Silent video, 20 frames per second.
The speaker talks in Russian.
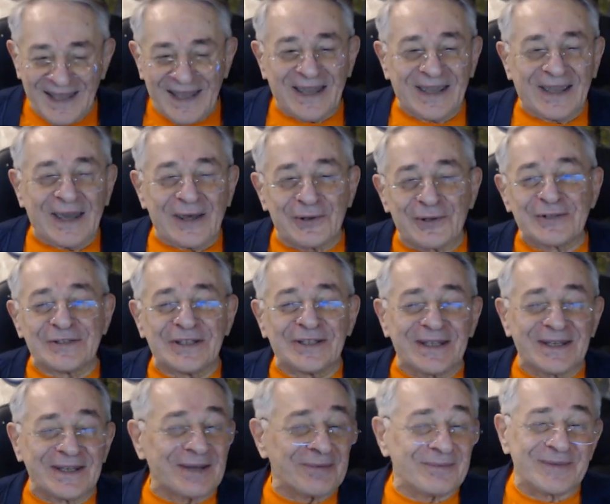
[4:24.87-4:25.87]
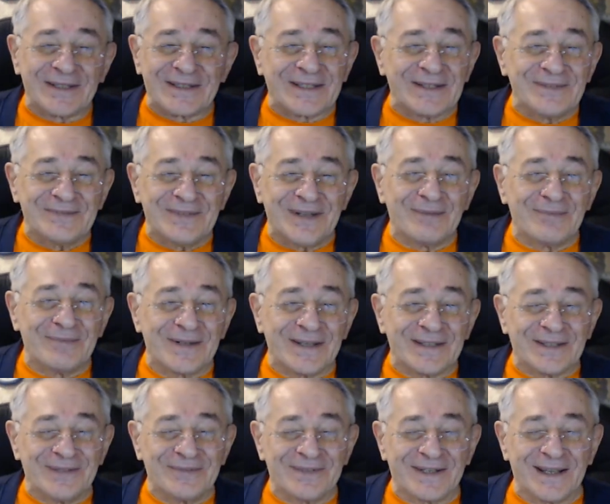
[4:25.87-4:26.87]
Короче, я об этом, об
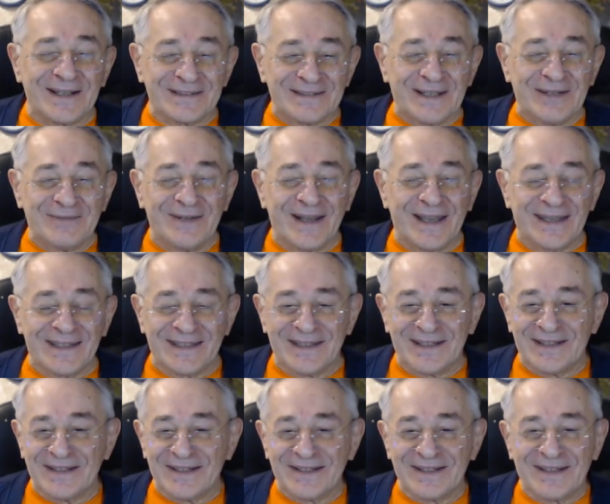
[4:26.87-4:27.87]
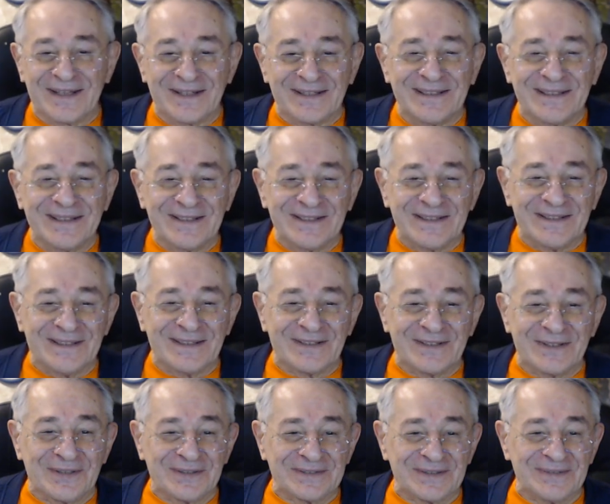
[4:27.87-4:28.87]
этом, как на майке картины
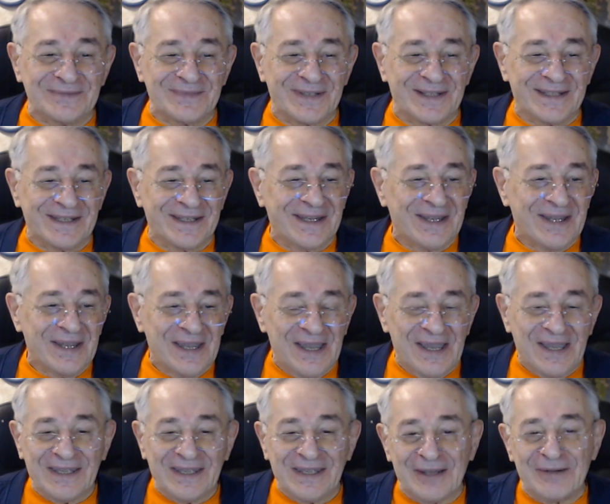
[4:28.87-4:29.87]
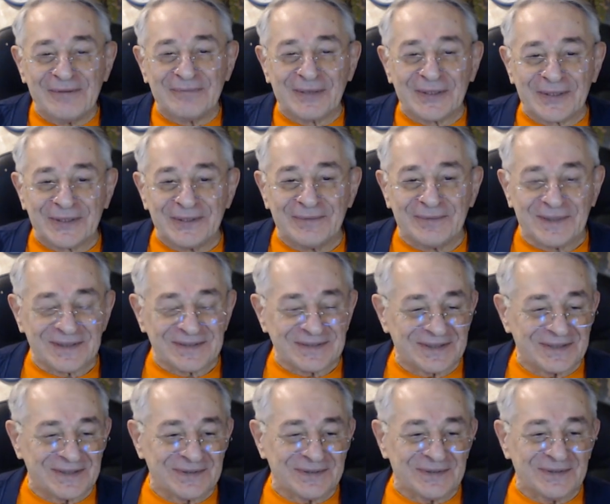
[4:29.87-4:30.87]
делаются мои, я вам потом
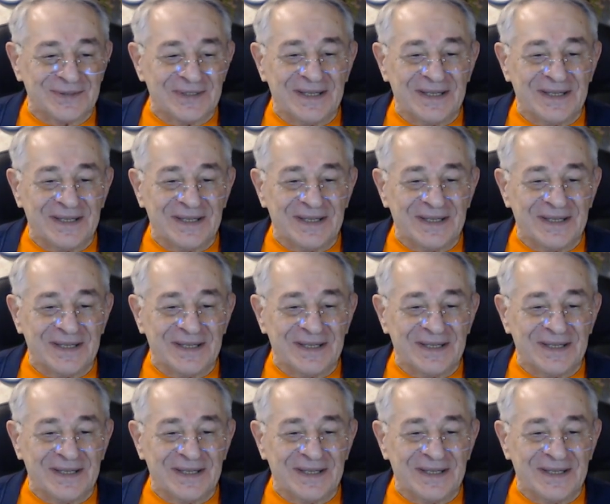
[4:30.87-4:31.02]
расскажу.